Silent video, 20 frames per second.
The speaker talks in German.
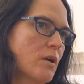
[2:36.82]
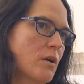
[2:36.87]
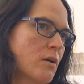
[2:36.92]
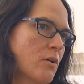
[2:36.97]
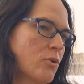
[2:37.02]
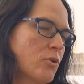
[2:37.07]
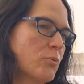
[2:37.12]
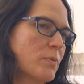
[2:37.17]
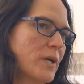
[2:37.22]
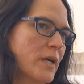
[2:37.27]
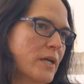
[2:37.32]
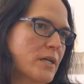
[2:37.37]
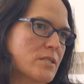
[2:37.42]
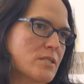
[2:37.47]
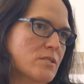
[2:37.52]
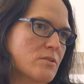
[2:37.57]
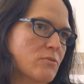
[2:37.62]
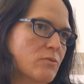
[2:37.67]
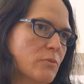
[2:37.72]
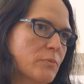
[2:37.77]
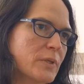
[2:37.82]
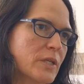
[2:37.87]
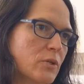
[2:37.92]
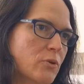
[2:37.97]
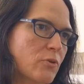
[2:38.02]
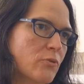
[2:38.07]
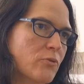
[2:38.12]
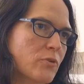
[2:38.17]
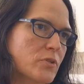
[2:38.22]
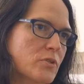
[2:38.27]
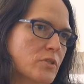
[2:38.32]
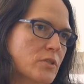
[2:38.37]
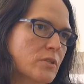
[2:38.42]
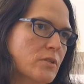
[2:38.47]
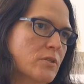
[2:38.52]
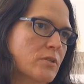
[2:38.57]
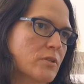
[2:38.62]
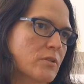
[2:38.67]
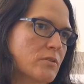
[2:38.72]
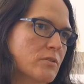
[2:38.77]
Überreste von
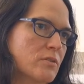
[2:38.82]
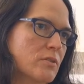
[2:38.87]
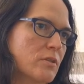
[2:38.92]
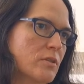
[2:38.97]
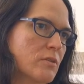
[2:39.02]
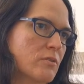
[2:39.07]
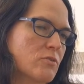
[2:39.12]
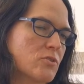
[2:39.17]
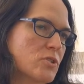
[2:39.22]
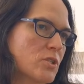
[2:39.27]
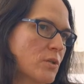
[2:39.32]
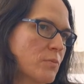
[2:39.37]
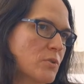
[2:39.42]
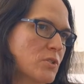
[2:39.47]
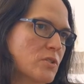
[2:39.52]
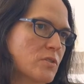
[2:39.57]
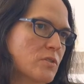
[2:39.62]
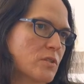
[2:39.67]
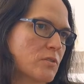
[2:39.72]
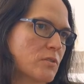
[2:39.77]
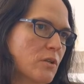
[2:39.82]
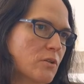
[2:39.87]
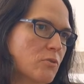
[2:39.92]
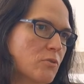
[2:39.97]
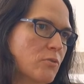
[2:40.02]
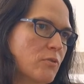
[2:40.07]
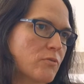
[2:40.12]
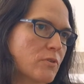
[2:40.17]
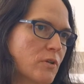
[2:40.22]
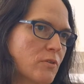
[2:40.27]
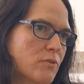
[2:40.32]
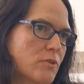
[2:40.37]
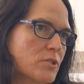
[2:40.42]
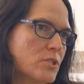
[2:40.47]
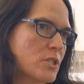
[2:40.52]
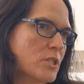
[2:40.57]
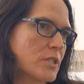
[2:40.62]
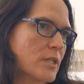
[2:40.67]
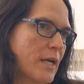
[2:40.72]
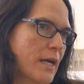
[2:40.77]
Mikrofossilien, deren chemische Signatur wir auf
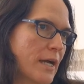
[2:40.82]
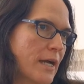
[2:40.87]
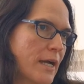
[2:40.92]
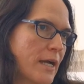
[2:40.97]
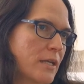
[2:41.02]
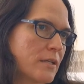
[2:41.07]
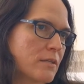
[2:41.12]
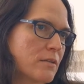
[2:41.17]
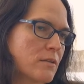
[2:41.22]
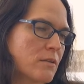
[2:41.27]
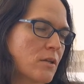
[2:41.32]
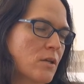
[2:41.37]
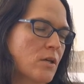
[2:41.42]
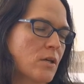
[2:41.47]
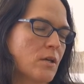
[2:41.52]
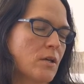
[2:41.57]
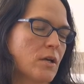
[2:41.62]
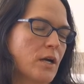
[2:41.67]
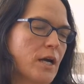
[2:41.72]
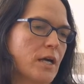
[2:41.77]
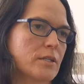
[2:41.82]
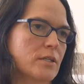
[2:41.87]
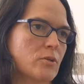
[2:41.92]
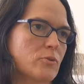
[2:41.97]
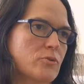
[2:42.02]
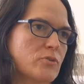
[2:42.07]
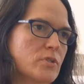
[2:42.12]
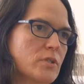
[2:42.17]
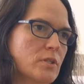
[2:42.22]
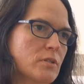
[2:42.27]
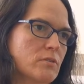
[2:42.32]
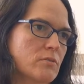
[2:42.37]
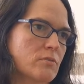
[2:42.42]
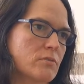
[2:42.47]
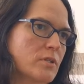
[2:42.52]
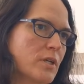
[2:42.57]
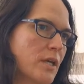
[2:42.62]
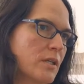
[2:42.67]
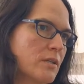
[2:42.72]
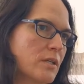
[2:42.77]
verschiedene Arten analysieren und
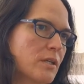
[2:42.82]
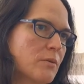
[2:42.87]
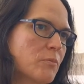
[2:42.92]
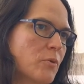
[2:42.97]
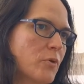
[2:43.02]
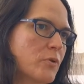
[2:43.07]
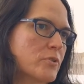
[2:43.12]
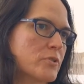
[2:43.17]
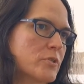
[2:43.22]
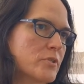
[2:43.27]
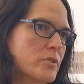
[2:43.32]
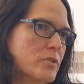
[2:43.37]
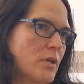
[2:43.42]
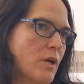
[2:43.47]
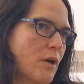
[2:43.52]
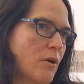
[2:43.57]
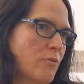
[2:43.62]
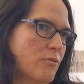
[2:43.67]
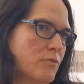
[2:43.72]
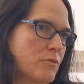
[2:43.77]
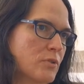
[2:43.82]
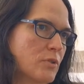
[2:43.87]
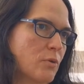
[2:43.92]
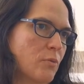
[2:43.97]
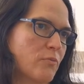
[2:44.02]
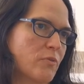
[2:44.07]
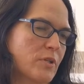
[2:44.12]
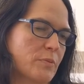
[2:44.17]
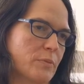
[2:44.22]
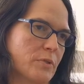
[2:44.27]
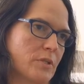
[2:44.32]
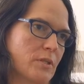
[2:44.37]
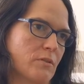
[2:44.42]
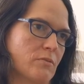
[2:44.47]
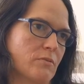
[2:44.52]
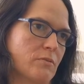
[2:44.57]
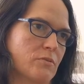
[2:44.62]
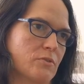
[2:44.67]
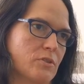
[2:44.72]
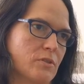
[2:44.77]
dann eben Rückschlüsse auf die
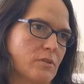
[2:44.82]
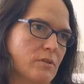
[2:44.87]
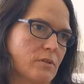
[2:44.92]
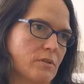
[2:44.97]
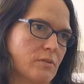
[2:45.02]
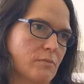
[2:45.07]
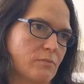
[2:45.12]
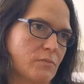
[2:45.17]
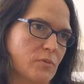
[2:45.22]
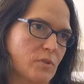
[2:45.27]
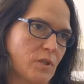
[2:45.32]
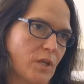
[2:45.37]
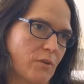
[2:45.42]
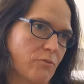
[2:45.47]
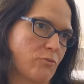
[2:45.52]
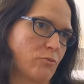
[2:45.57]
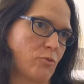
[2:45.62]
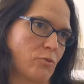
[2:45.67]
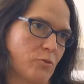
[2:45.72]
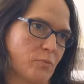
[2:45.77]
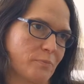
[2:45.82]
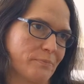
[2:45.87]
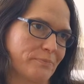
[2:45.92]
Umweltbedingungen ähm, treffen können.